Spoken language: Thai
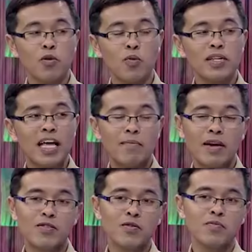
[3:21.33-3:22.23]
มโทรไปถาม
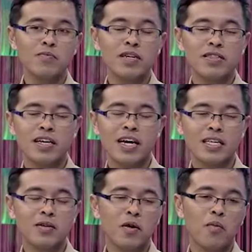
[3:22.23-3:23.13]
ล่าสุดเมื่อสักอาทิ
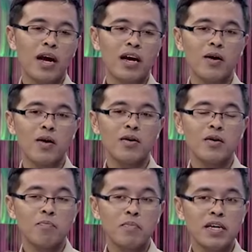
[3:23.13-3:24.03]
ตย์กว่าก็
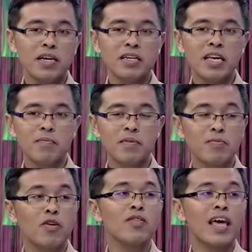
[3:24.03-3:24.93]
มีเงินเก็บเกือบ
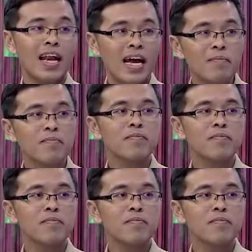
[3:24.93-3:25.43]
สองแสนแล้วครับ